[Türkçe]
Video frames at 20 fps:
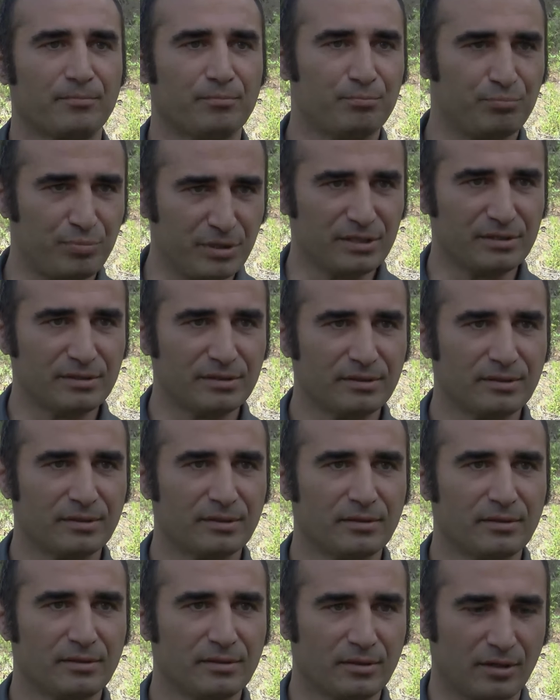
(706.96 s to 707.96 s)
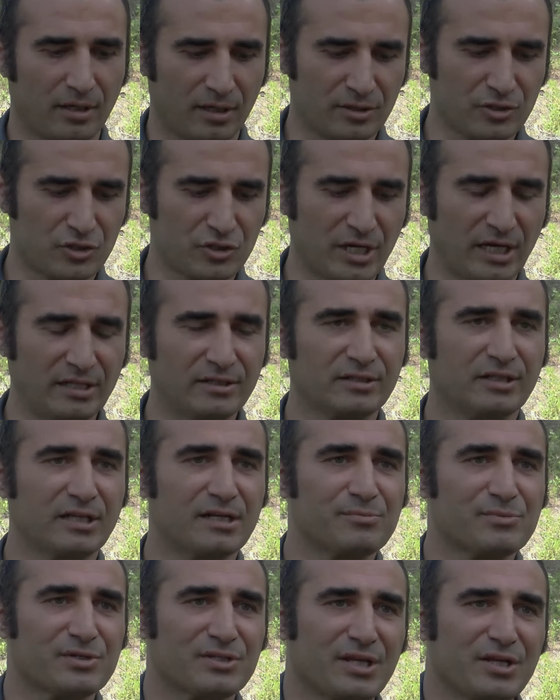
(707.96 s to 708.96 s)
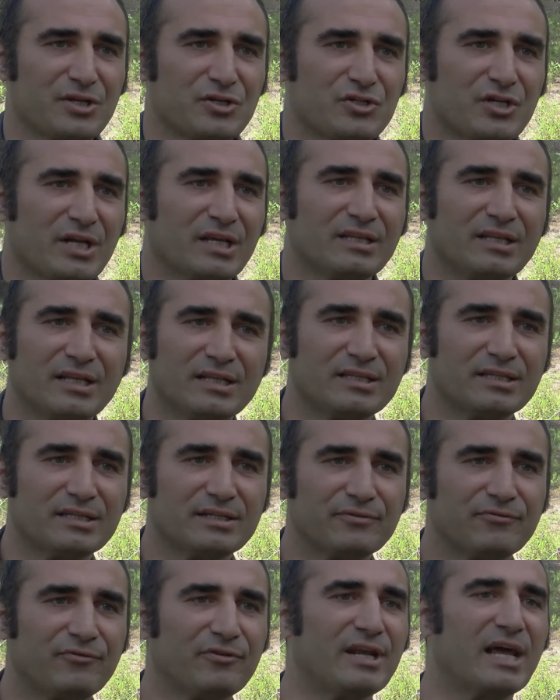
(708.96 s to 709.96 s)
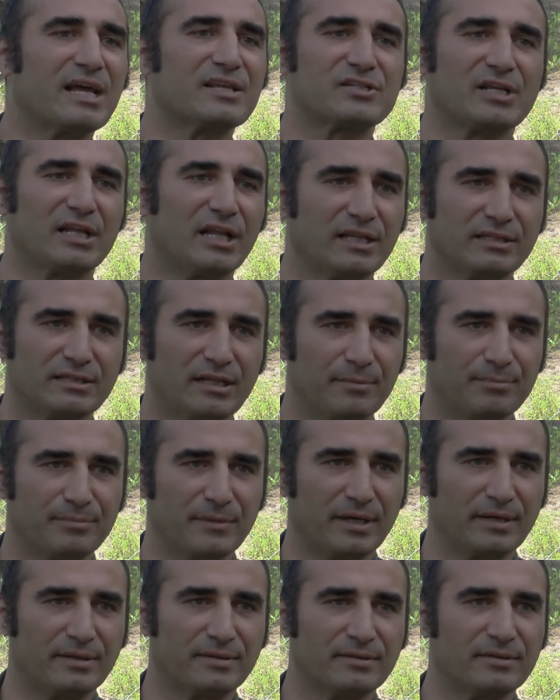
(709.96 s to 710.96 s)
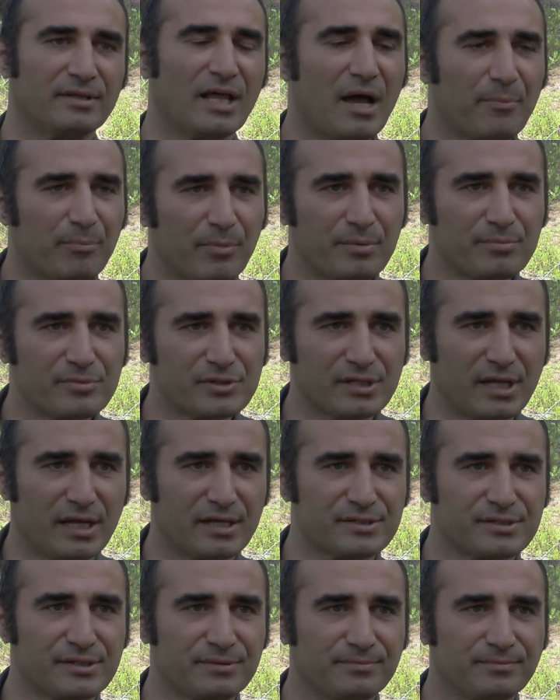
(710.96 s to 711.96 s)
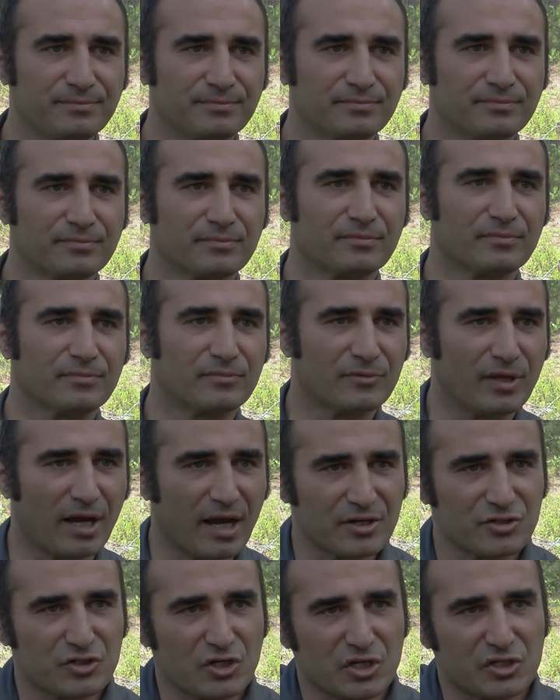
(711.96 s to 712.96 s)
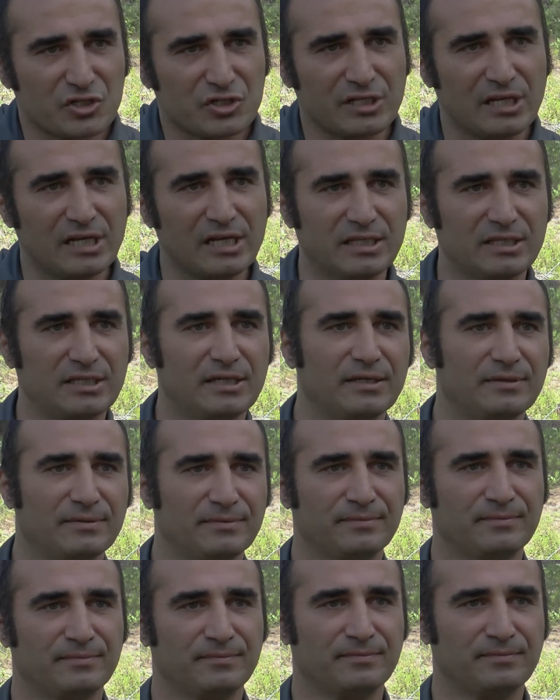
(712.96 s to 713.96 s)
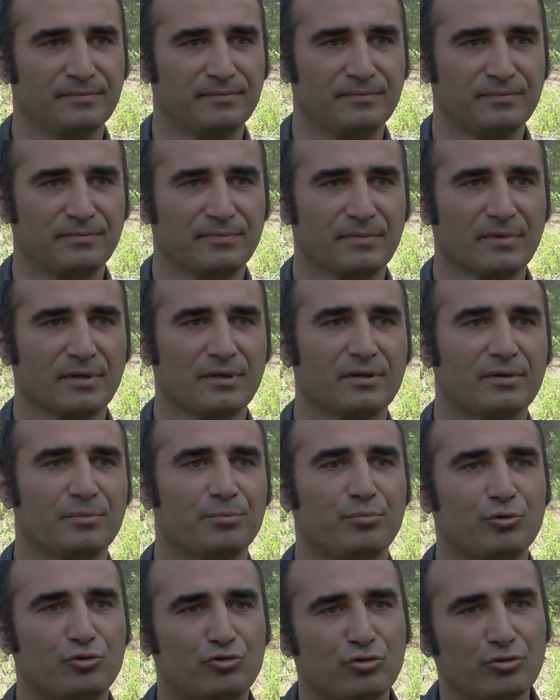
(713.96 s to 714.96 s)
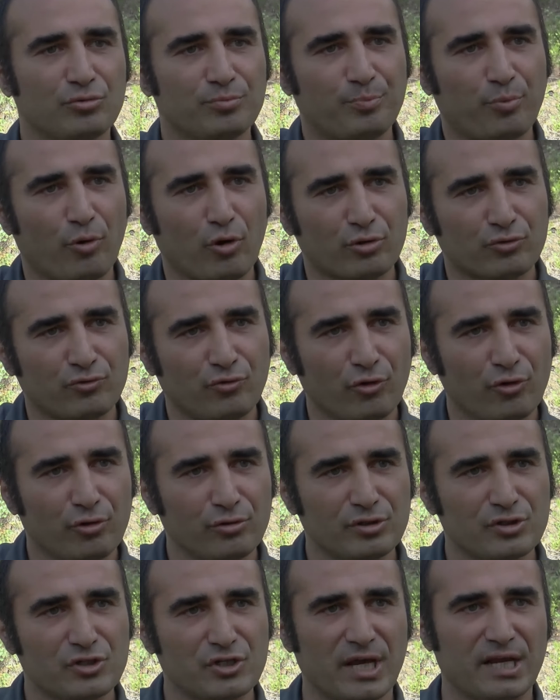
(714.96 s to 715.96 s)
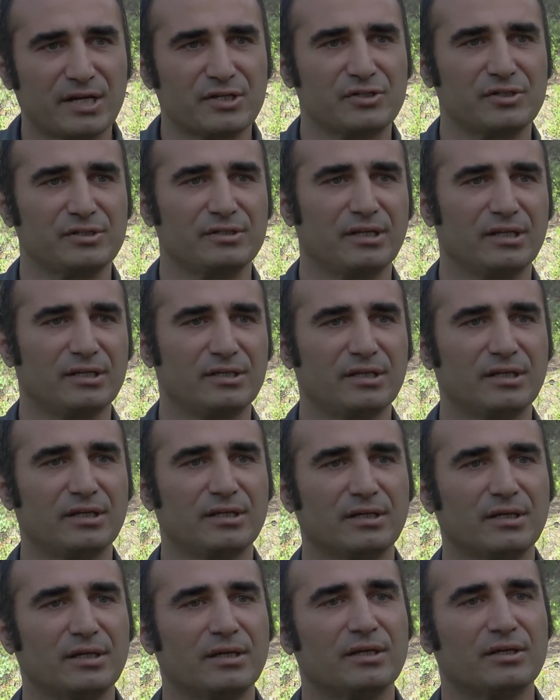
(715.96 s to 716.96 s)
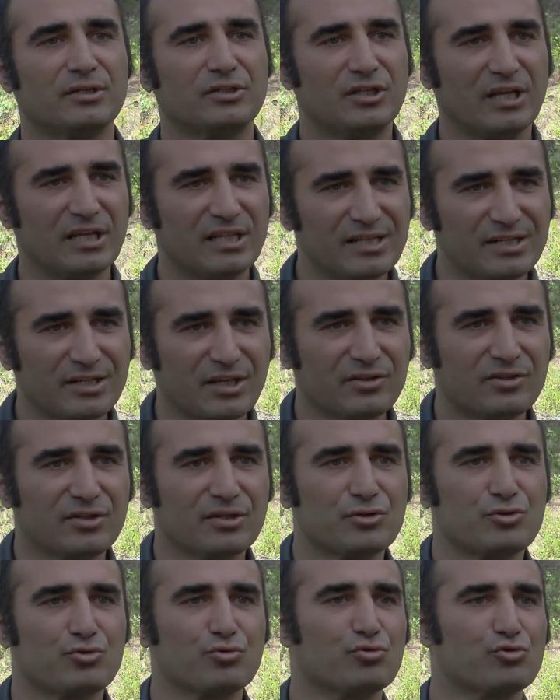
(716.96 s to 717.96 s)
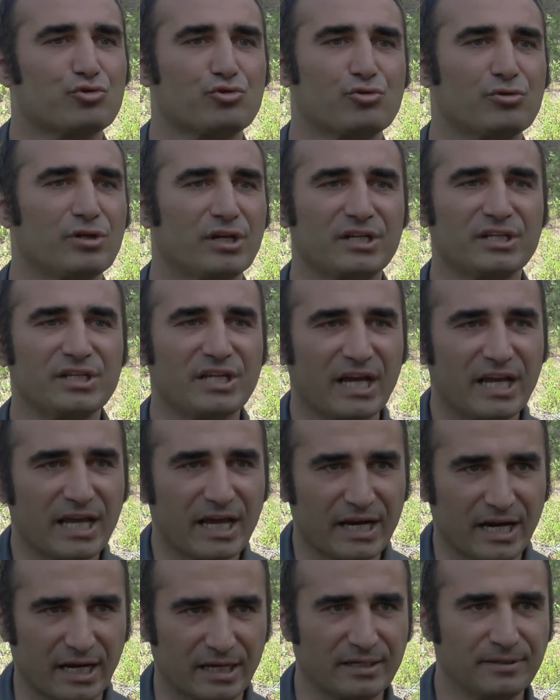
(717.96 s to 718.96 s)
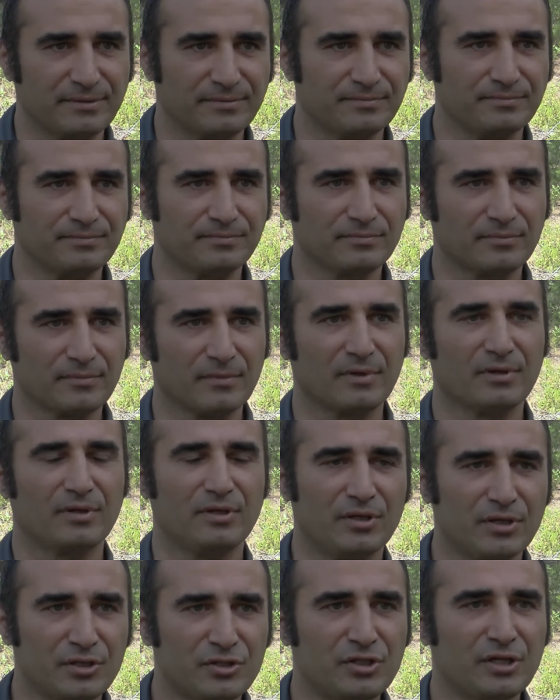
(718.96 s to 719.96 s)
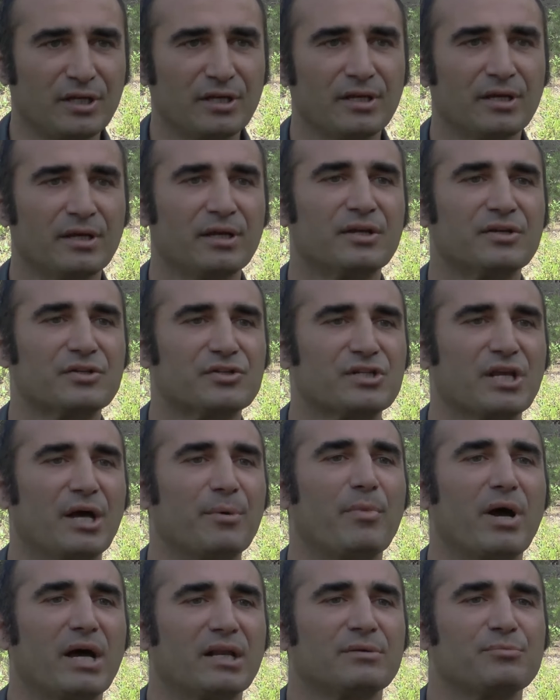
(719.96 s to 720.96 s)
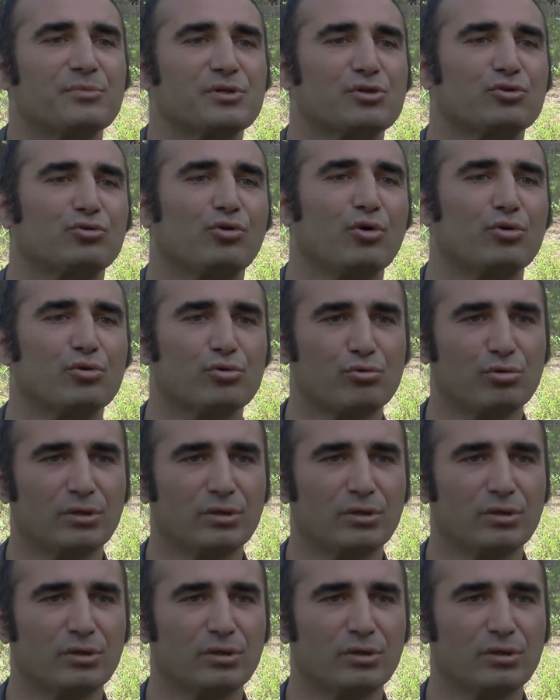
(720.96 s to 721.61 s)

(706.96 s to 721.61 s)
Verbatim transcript: Bir, alışkanlıklarımız değişecek nedir? Finansal anlamda. Ne yapmamız lazım? Daha çeşitlilik, bütün portföyün içerisindeki gelir getirici unsurları yayarak. İki, zamanımızı doğru